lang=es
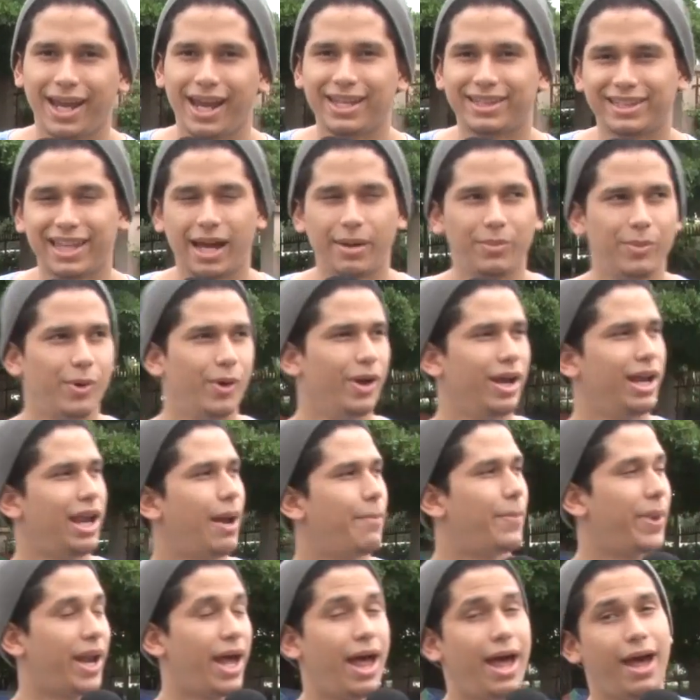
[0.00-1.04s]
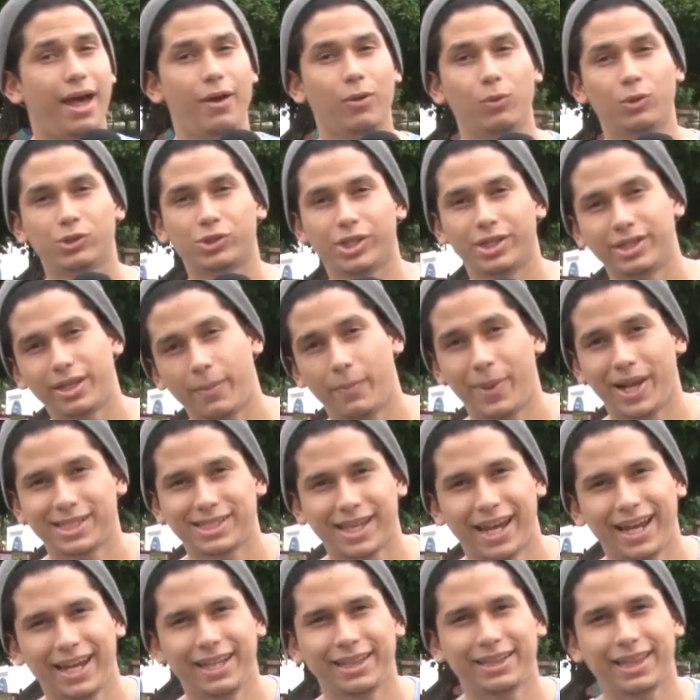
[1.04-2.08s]
Estamos en la parada de buses de
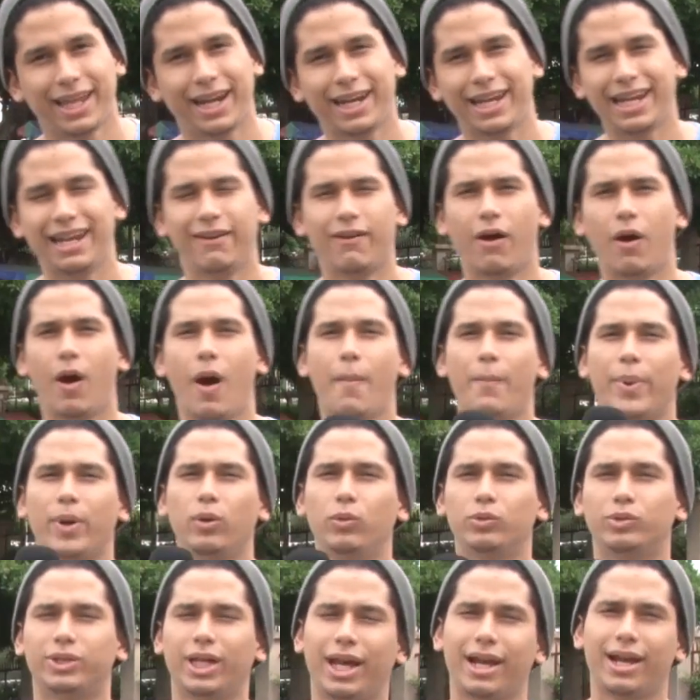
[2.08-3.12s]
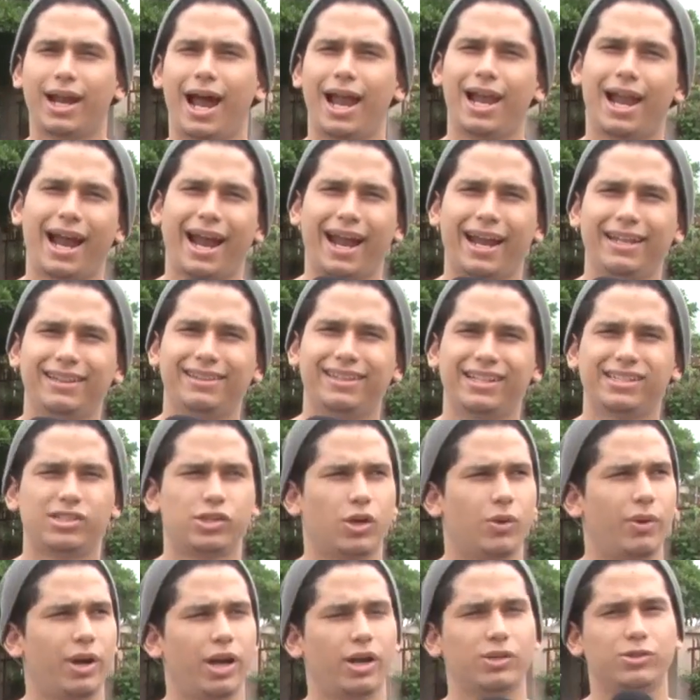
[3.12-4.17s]
Plaza Inter y le vamos a preguntar a la gente
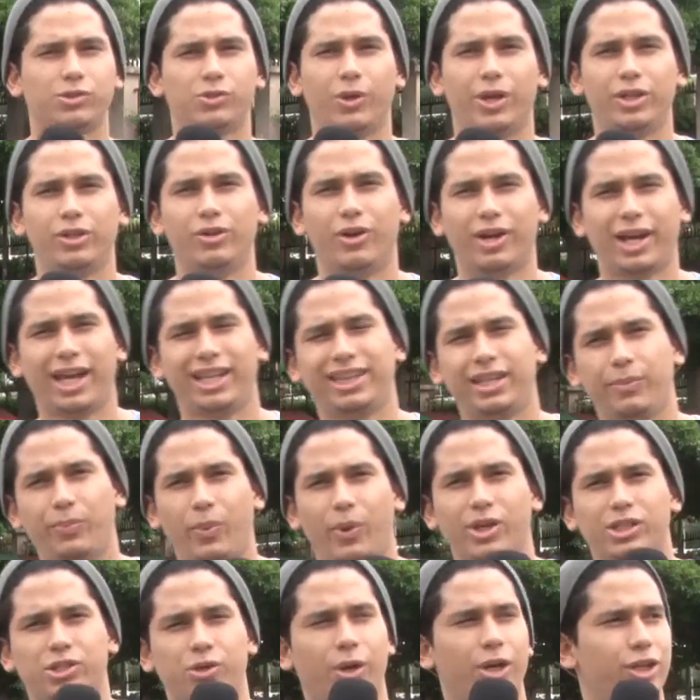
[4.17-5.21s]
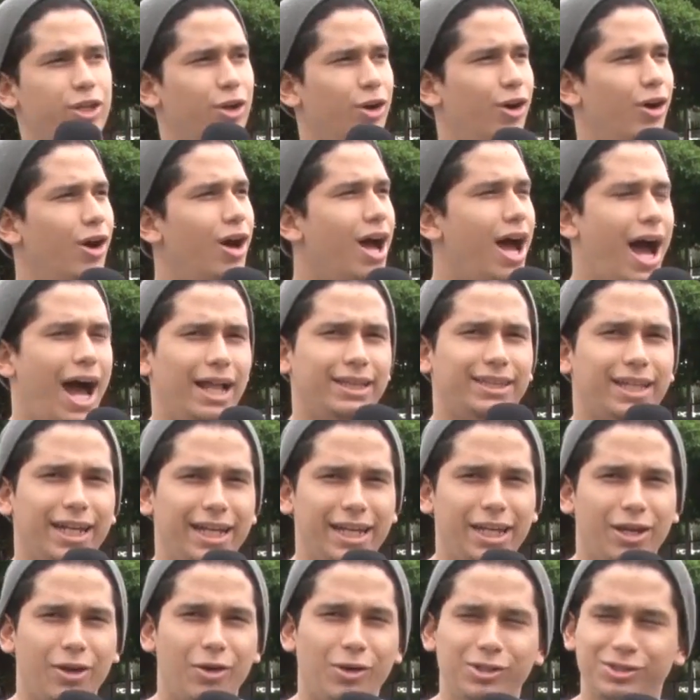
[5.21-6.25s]
sobre los sueños. ¿Qué tipo de sueños han
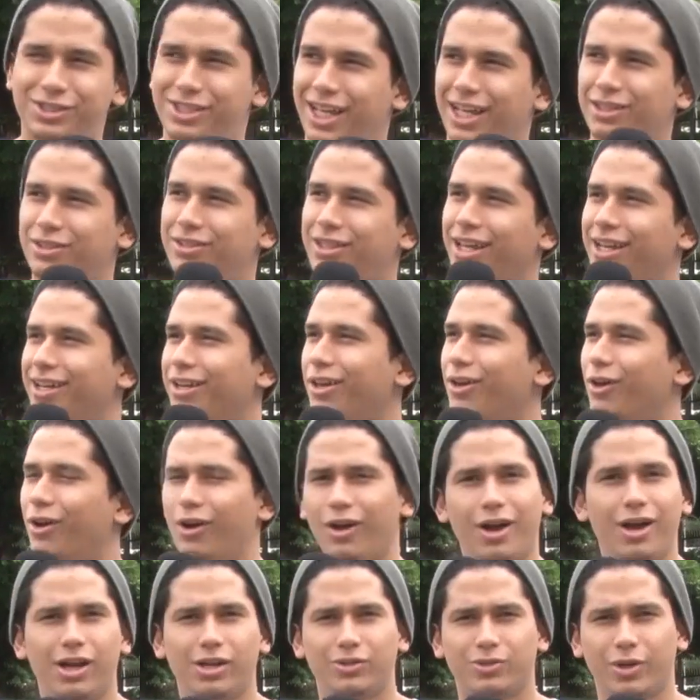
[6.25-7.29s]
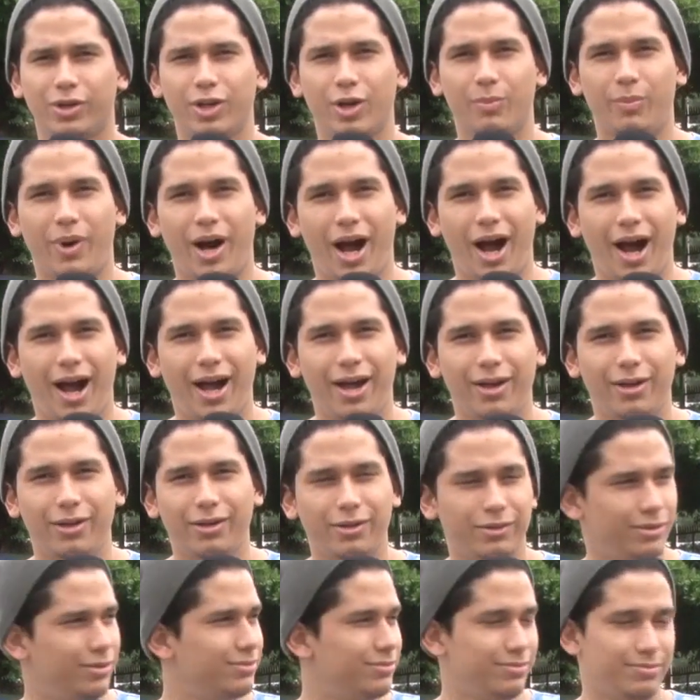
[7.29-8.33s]
tenido? Si han tenido sueños
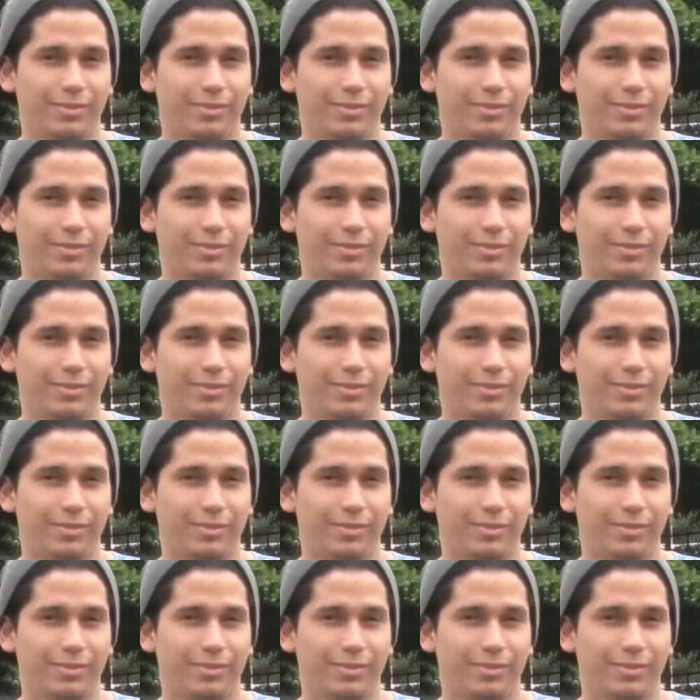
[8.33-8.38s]
mojados.